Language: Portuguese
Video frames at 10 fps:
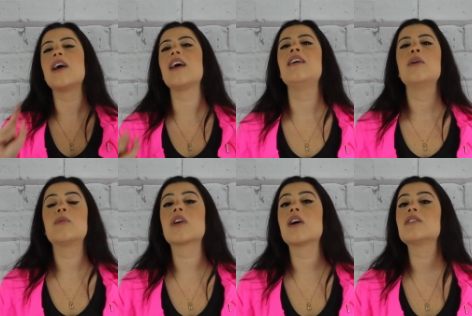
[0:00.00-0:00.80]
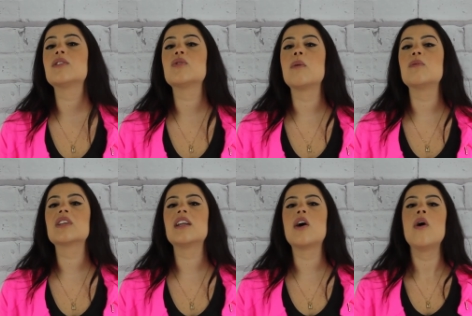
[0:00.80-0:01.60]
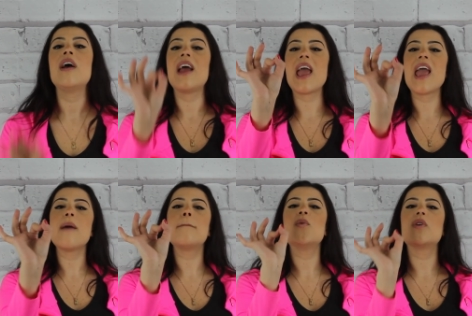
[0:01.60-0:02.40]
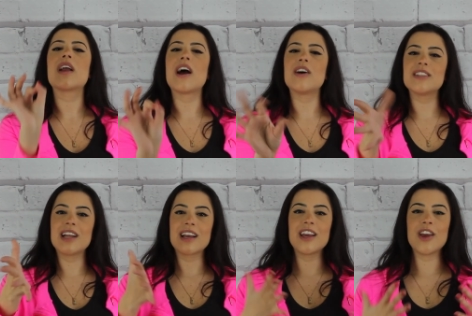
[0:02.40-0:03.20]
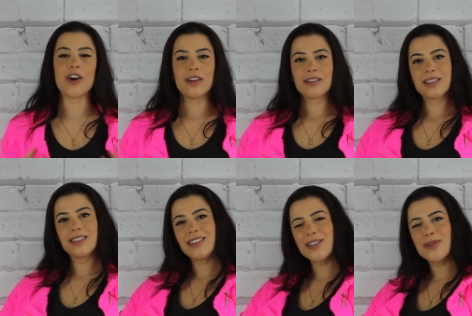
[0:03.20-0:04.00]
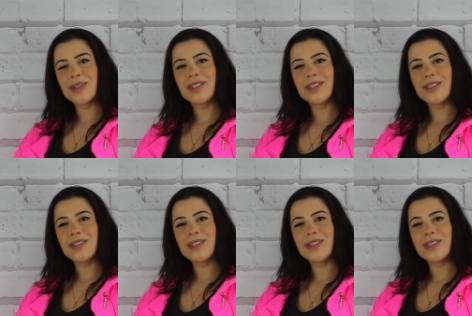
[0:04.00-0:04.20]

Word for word: é por causa da sua música, não. É por causa daqui, ó, da sua